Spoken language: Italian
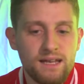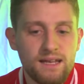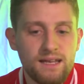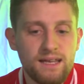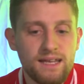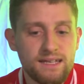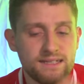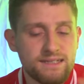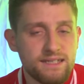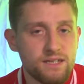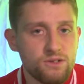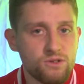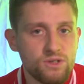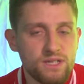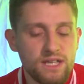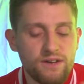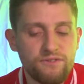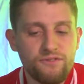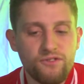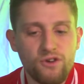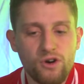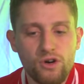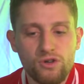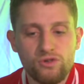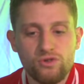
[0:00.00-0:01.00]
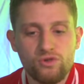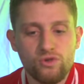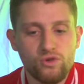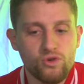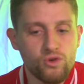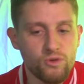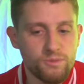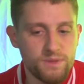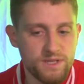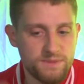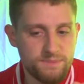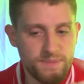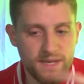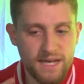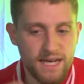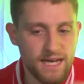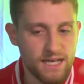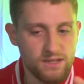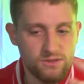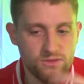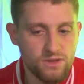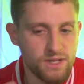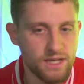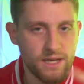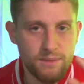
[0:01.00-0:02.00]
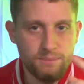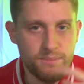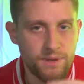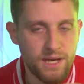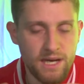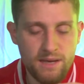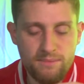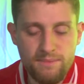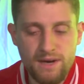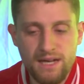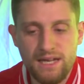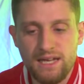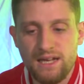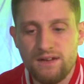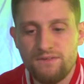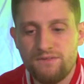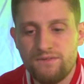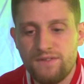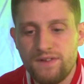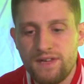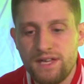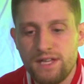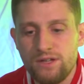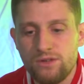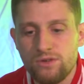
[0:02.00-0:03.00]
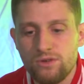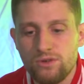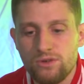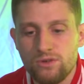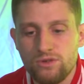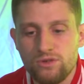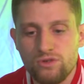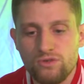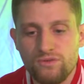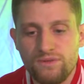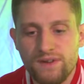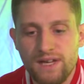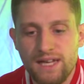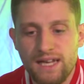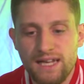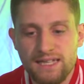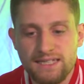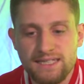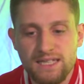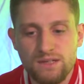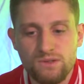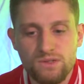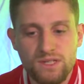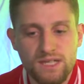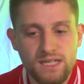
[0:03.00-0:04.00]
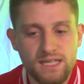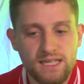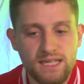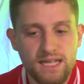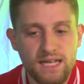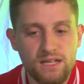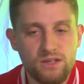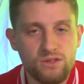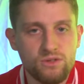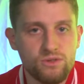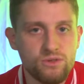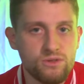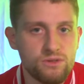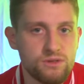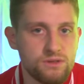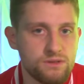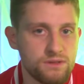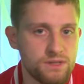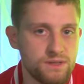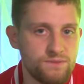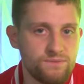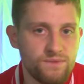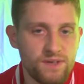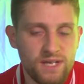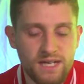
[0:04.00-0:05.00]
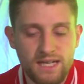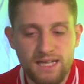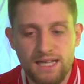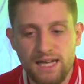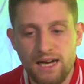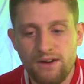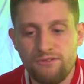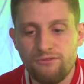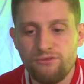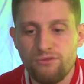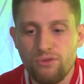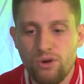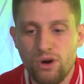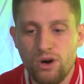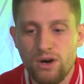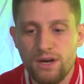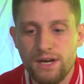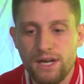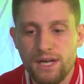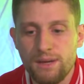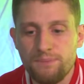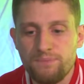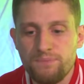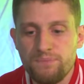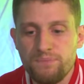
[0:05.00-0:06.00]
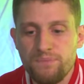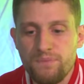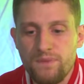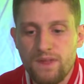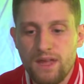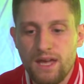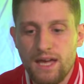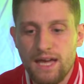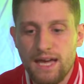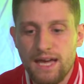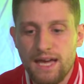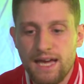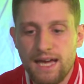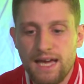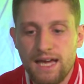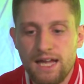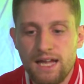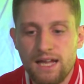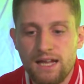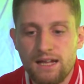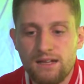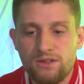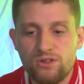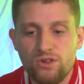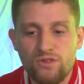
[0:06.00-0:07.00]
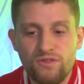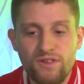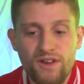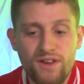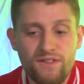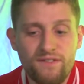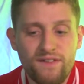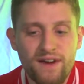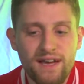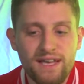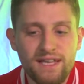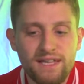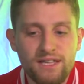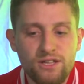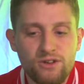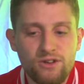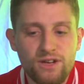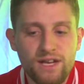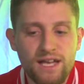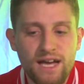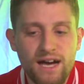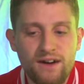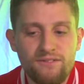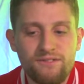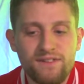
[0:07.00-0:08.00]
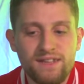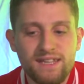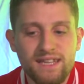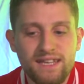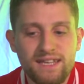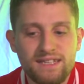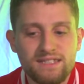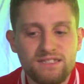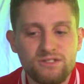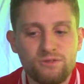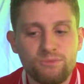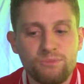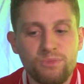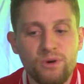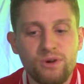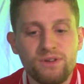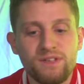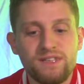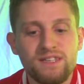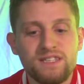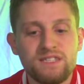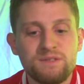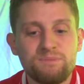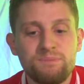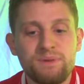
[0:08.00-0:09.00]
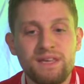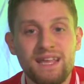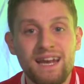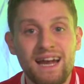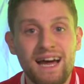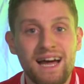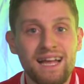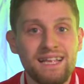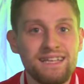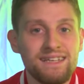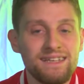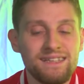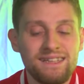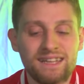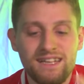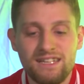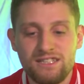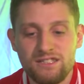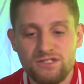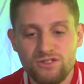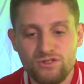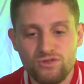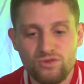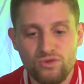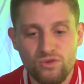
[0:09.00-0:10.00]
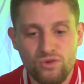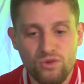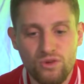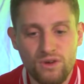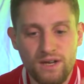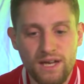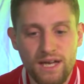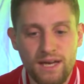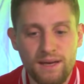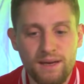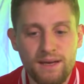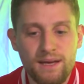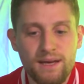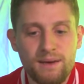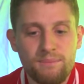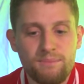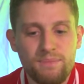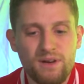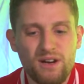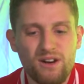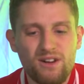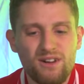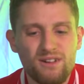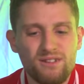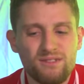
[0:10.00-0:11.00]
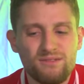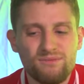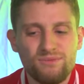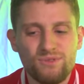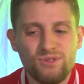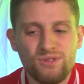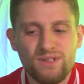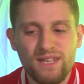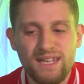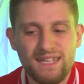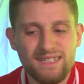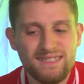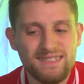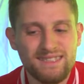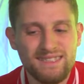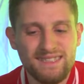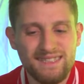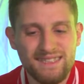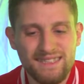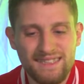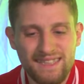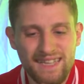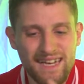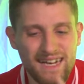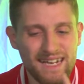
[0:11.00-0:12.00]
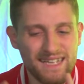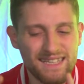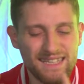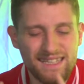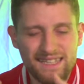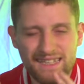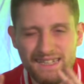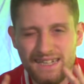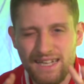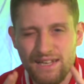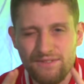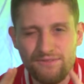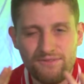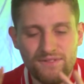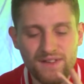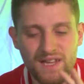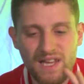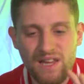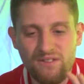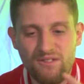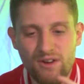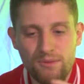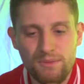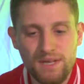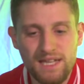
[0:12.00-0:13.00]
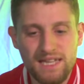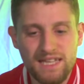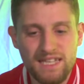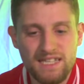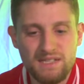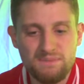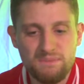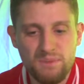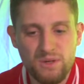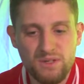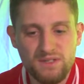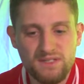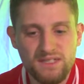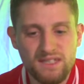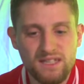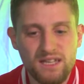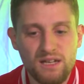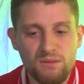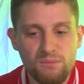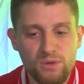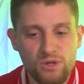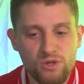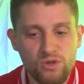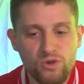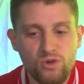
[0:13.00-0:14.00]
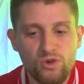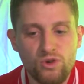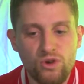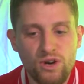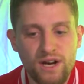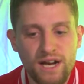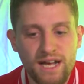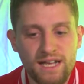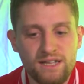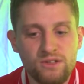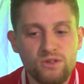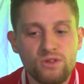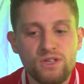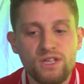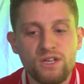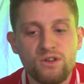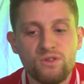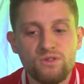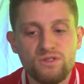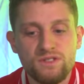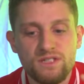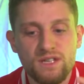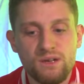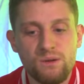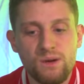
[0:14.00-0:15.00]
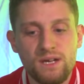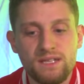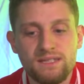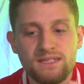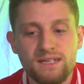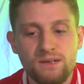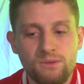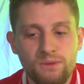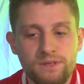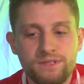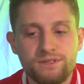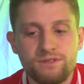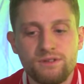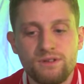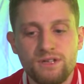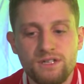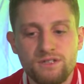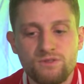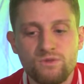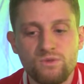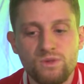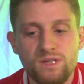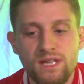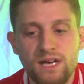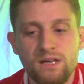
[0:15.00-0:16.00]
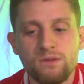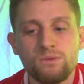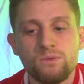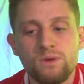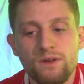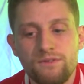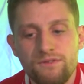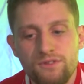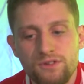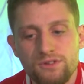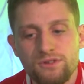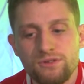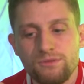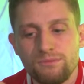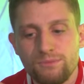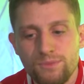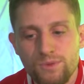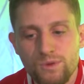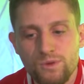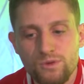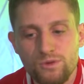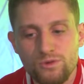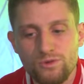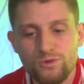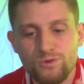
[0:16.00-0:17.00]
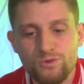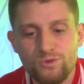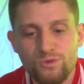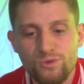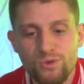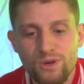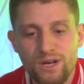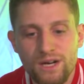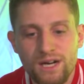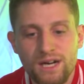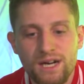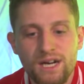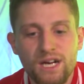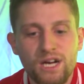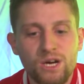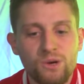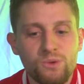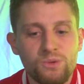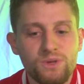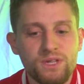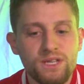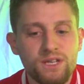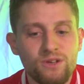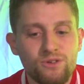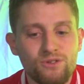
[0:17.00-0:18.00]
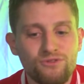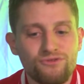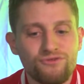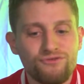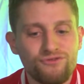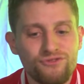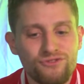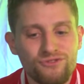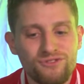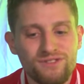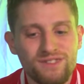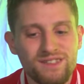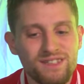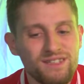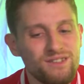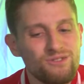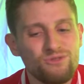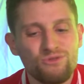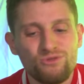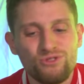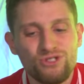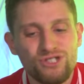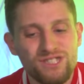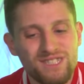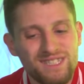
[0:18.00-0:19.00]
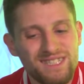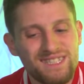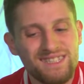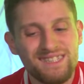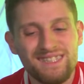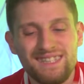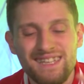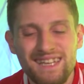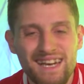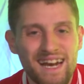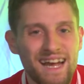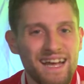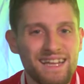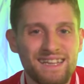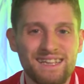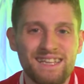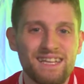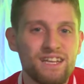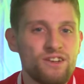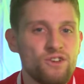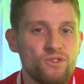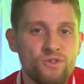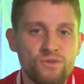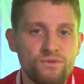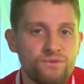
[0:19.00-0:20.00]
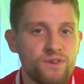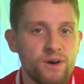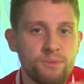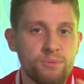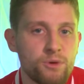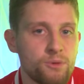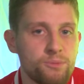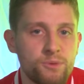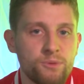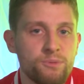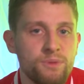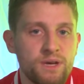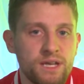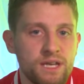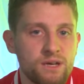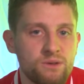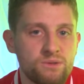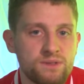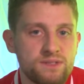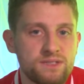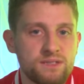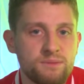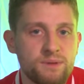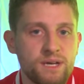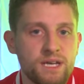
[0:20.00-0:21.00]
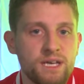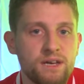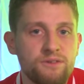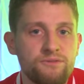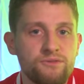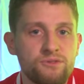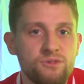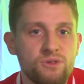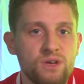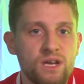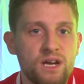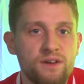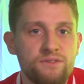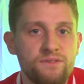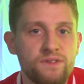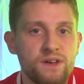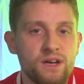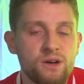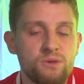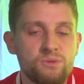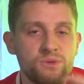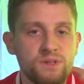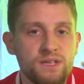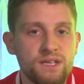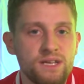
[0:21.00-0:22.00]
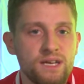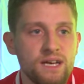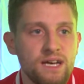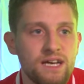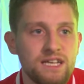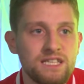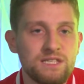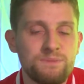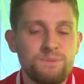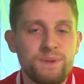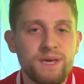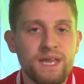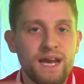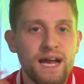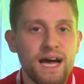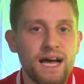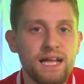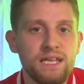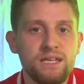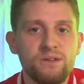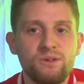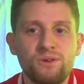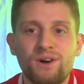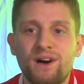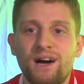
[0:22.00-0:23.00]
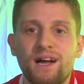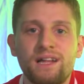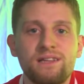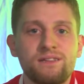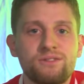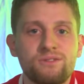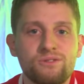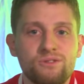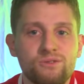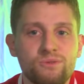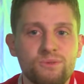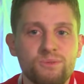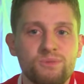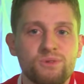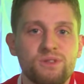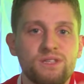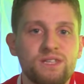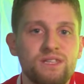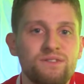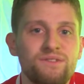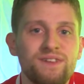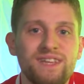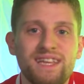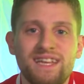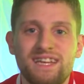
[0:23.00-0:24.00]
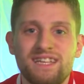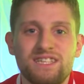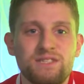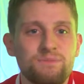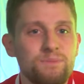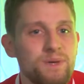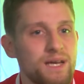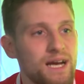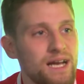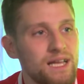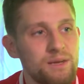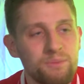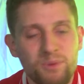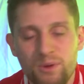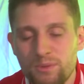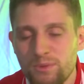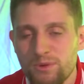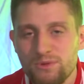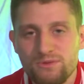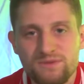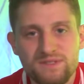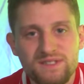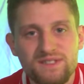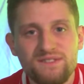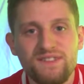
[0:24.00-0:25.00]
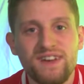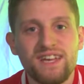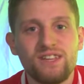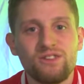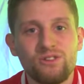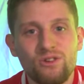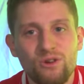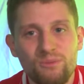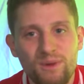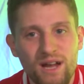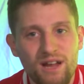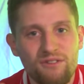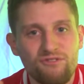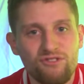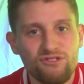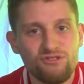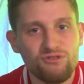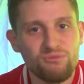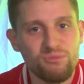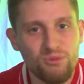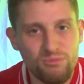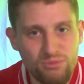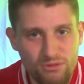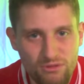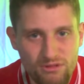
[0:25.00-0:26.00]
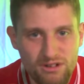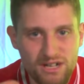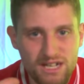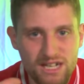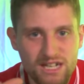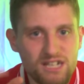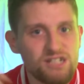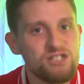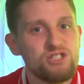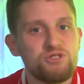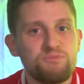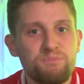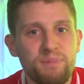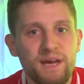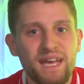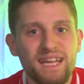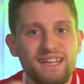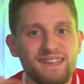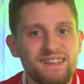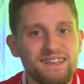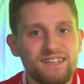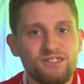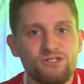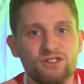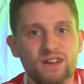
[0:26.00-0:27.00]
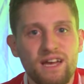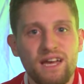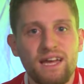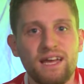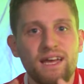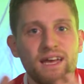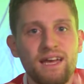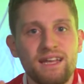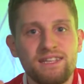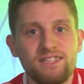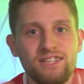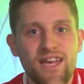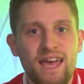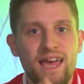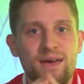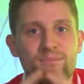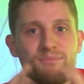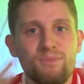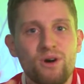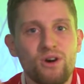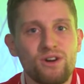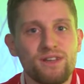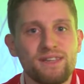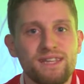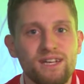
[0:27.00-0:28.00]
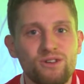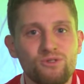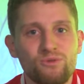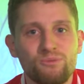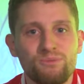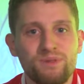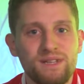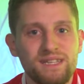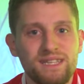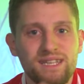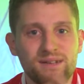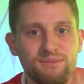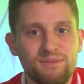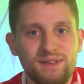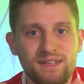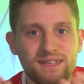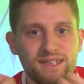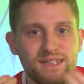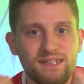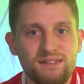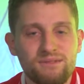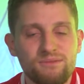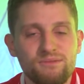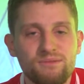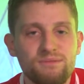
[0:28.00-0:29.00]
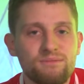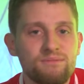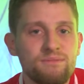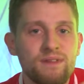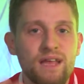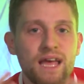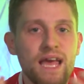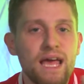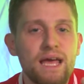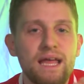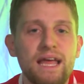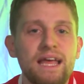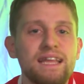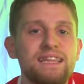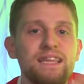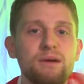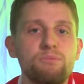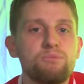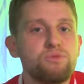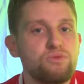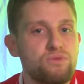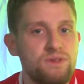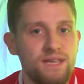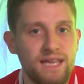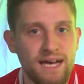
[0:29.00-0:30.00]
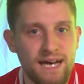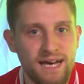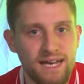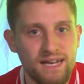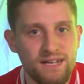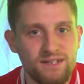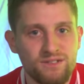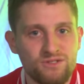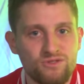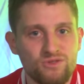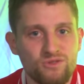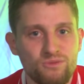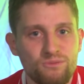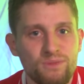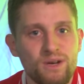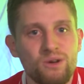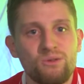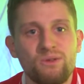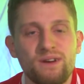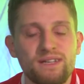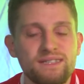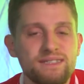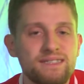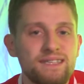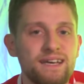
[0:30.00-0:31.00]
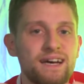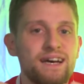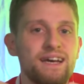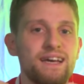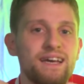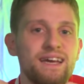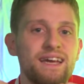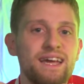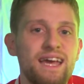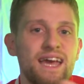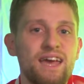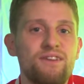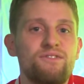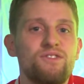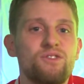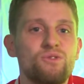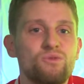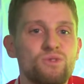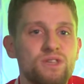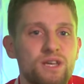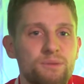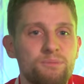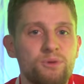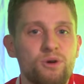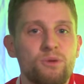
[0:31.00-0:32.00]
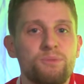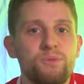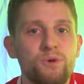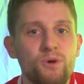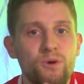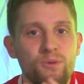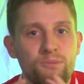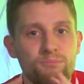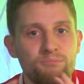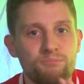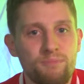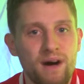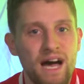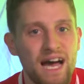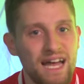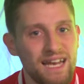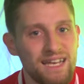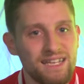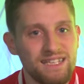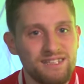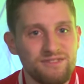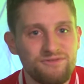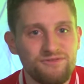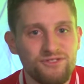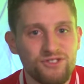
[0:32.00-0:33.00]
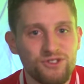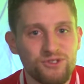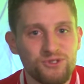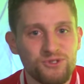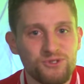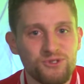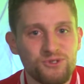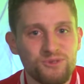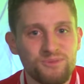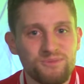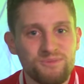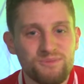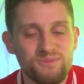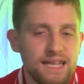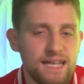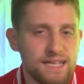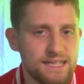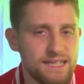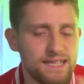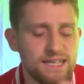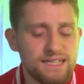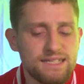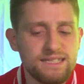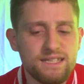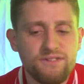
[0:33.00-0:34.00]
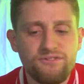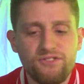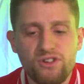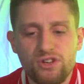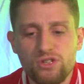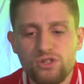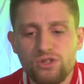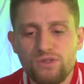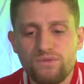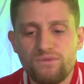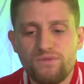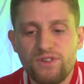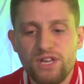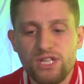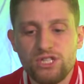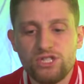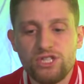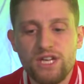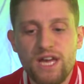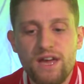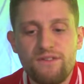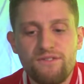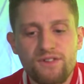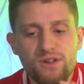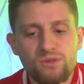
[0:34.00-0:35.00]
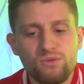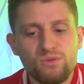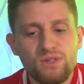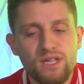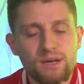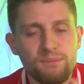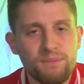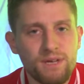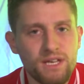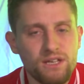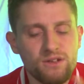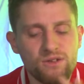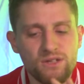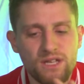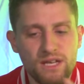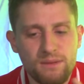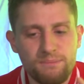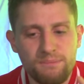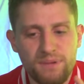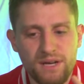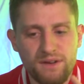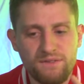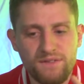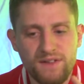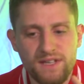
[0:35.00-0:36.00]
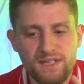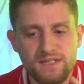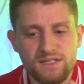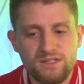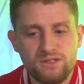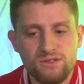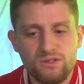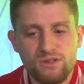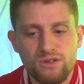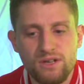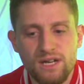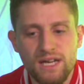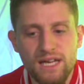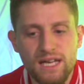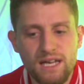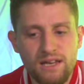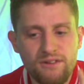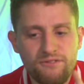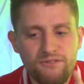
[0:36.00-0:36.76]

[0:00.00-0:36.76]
La seconda foto, come spiegato anche prima nel video dove la stavo scattando in verità fuori, eh, doveva in teoria vedersi un po' gli spiragli del sole, però non è stato stata effettivamente esposta nel modo corretto e di conseguenza questo è il risultato, una foto molto scura, quindi con fonti luci dirette non va proprio bene questa macchina fotografica, quindi spiragli o altro, come potete vedere gli spiragli proprio non si vedono, ma la foto è proprio spenta, cioè, eh, cioè è morta completamente, non, è da buttare insomma, questa è venuta proprio male di foto. La terza foto invece è venuta meglio del previsto e